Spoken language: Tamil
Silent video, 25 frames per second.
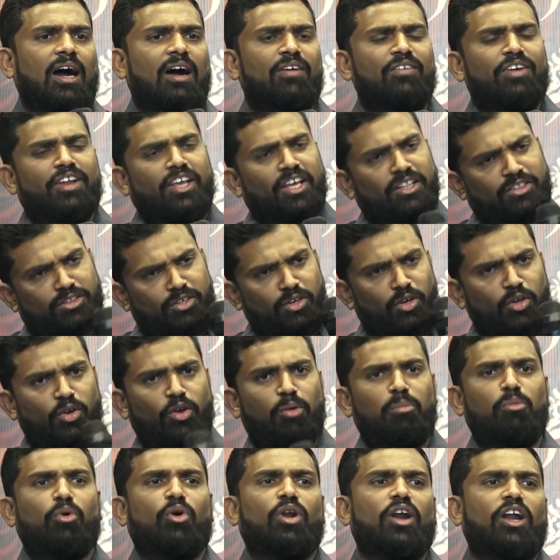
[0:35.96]
அவர்
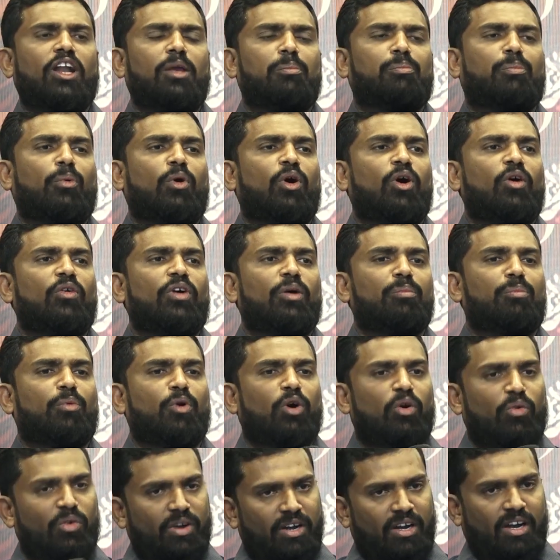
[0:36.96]
எத்தனையோ முறை நீ போவ
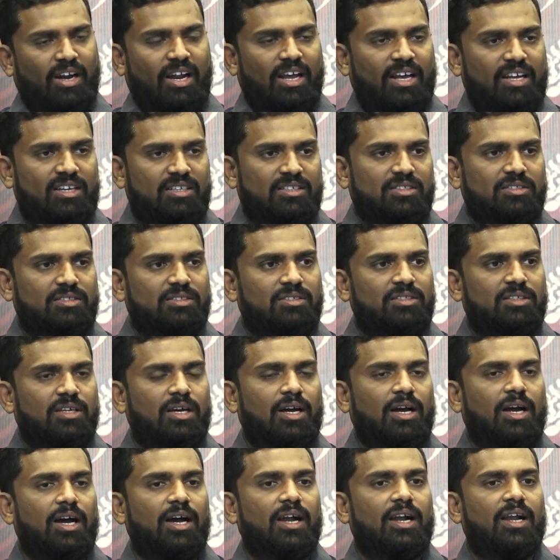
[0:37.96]
போவன்றார்
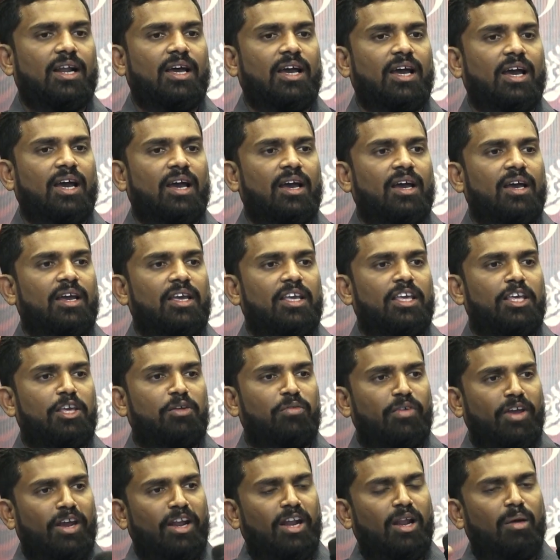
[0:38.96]
ஆனால்
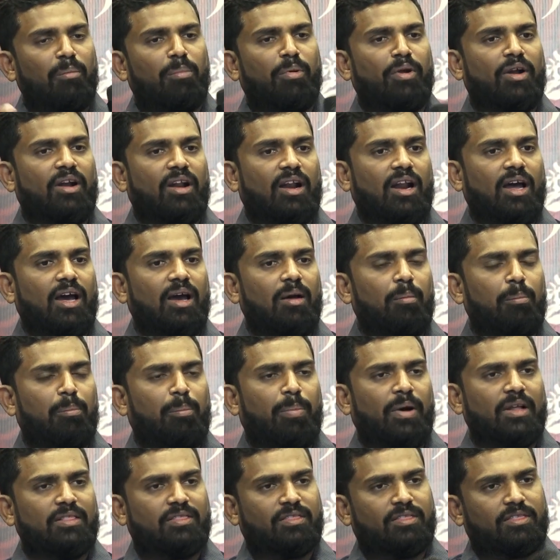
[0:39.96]
இவன் என்ன பண்ணுறான்
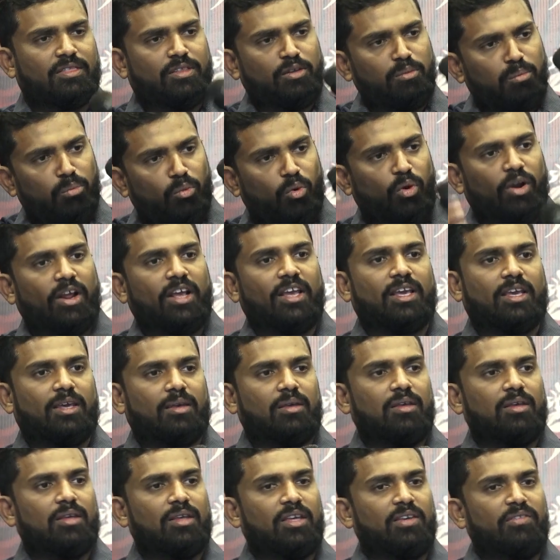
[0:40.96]
பத்து முறை
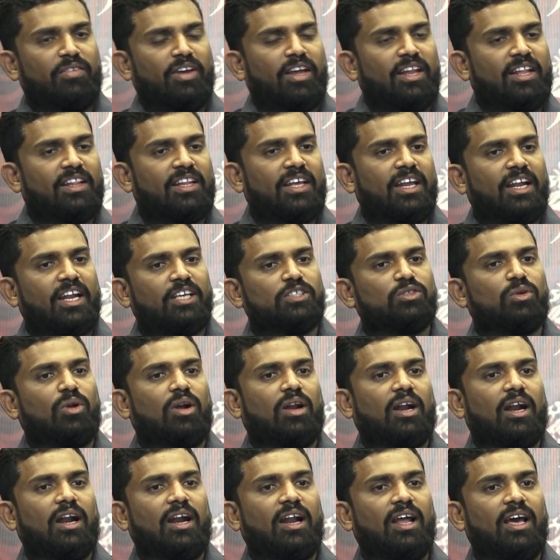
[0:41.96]
இவன் என்ன
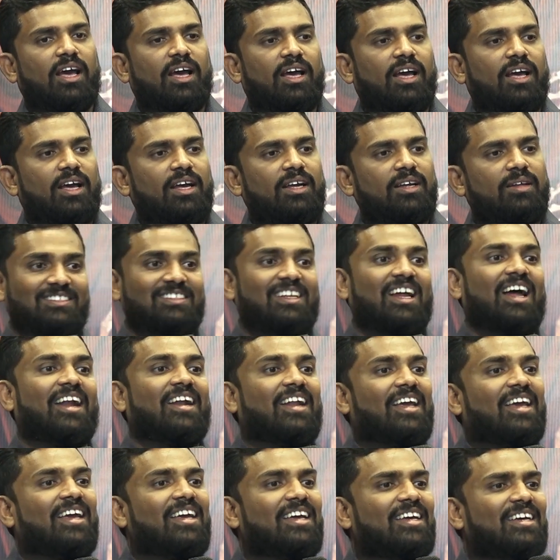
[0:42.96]
சொல்கிறான்னா
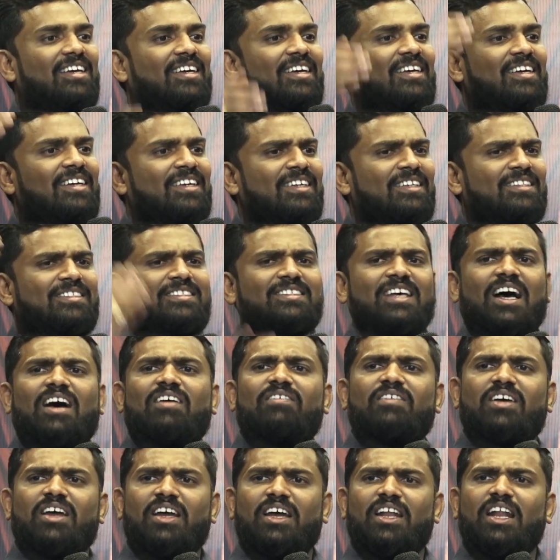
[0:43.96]
நான்
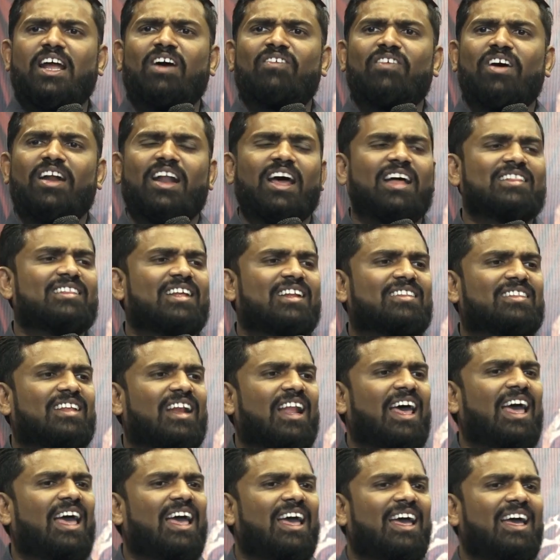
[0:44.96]
சாவேன் நான்
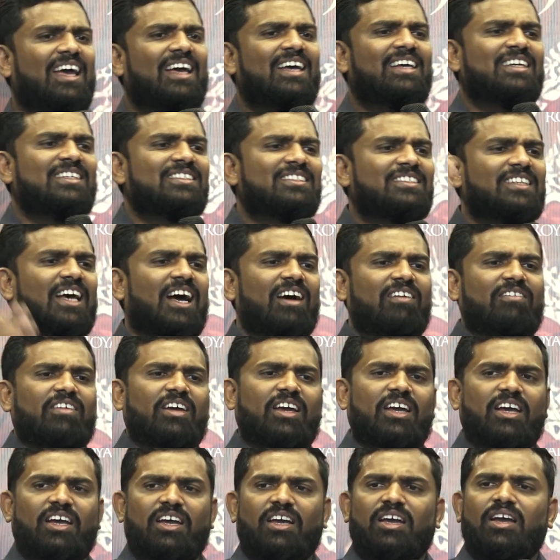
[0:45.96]
வனாந்தத்தில்
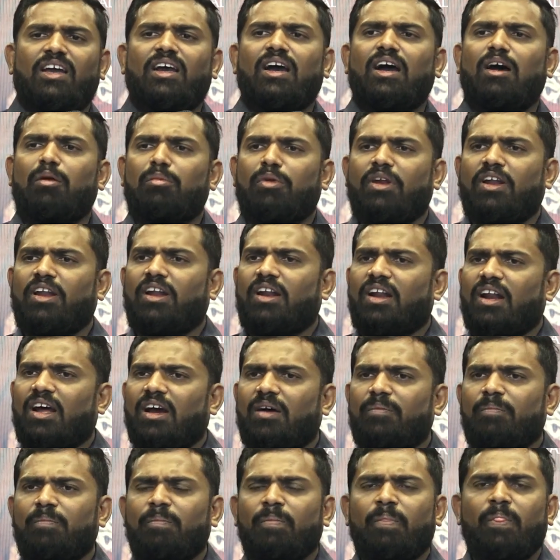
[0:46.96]
சாவேன்
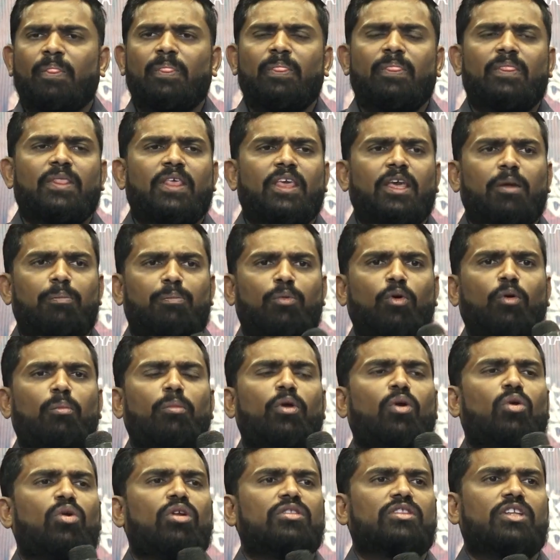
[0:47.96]
அப்படின்றான்
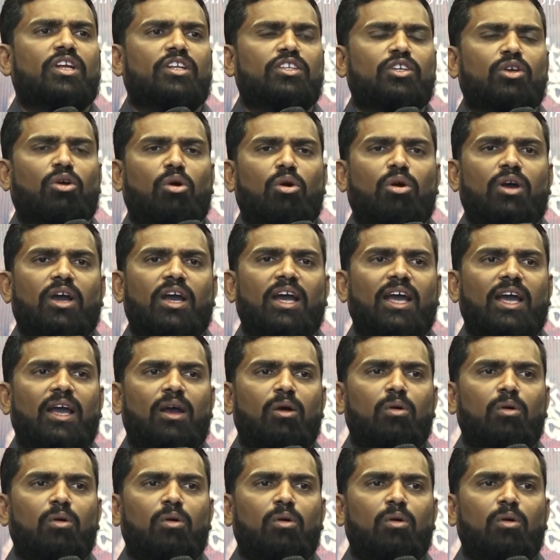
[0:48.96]
எப்போவுமே ஒன்று தெரிஞ்சுக்கோங்க